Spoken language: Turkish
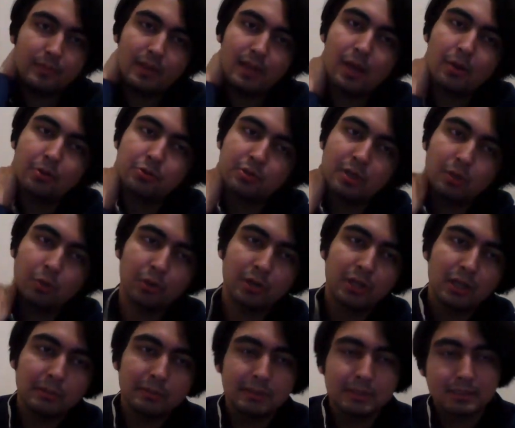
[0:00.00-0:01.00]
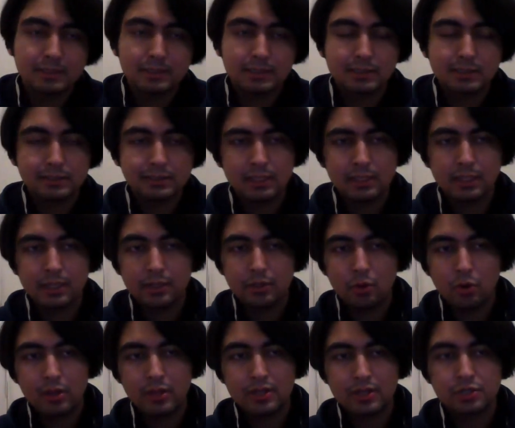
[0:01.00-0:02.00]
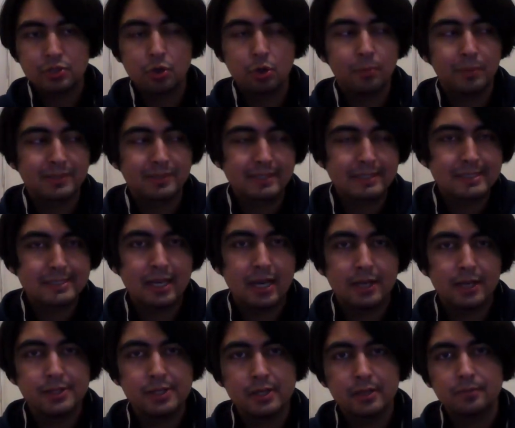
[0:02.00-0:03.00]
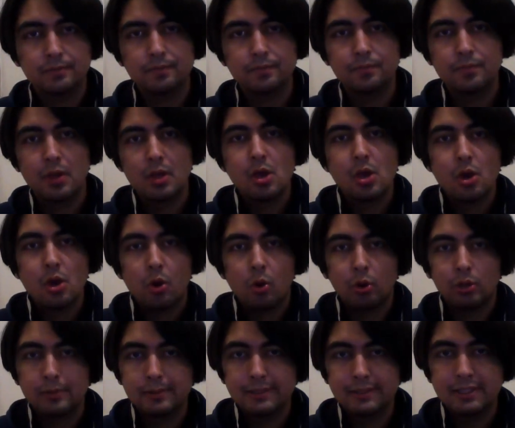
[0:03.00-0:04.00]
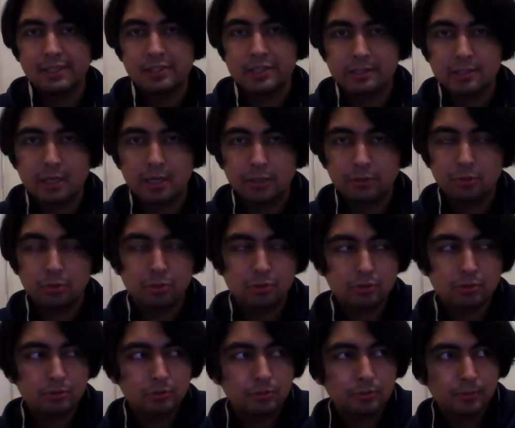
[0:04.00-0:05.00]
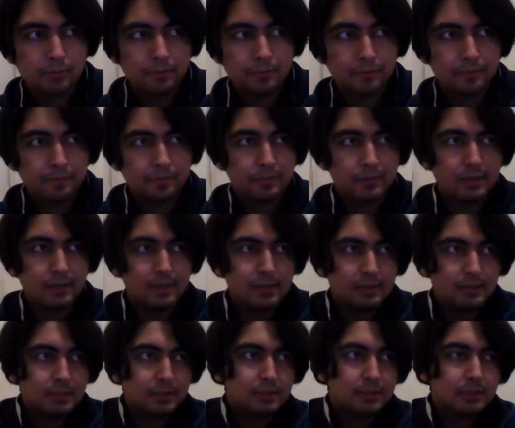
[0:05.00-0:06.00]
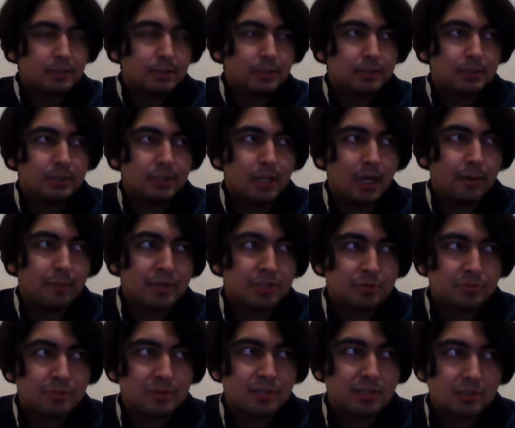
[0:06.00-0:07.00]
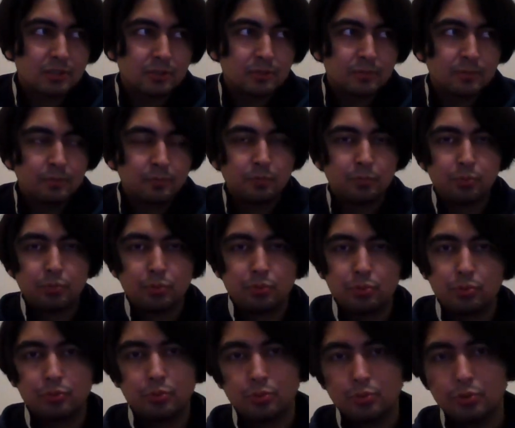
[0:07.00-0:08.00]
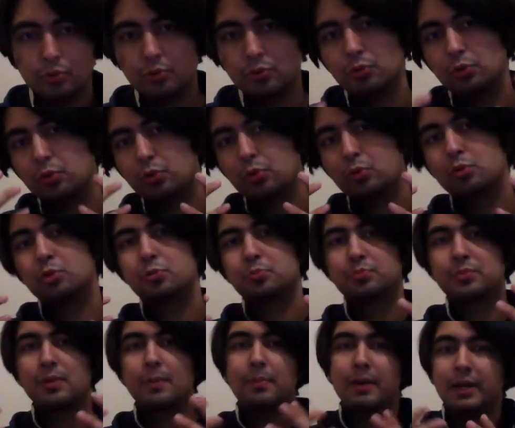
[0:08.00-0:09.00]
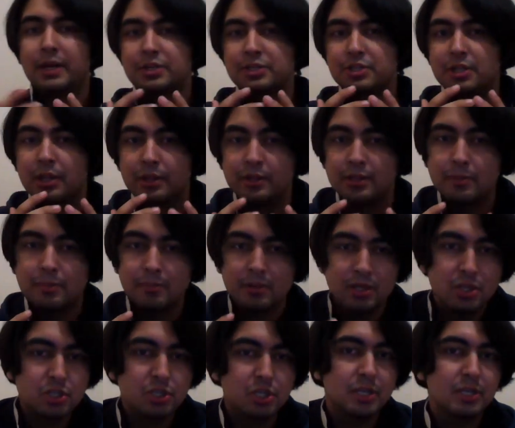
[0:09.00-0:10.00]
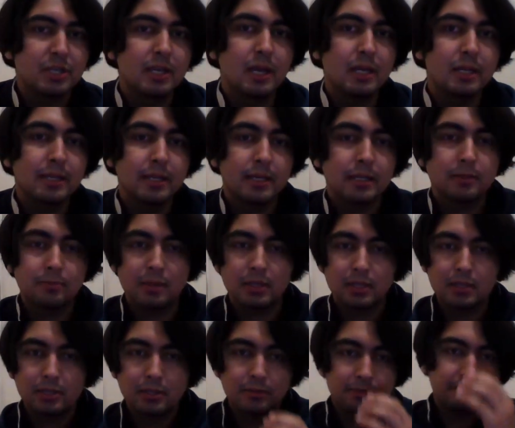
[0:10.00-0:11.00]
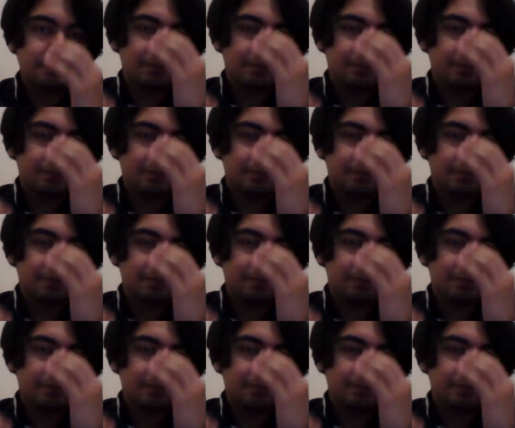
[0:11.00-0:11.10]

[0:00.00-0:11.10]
ya üzerinde oynayabilirsiniz aslında da hani o kadar şey olmasın sade olabildiğince sade olsun. Ee, amacımız bu grupta paylaşılanlardan bir içerik elde etmek.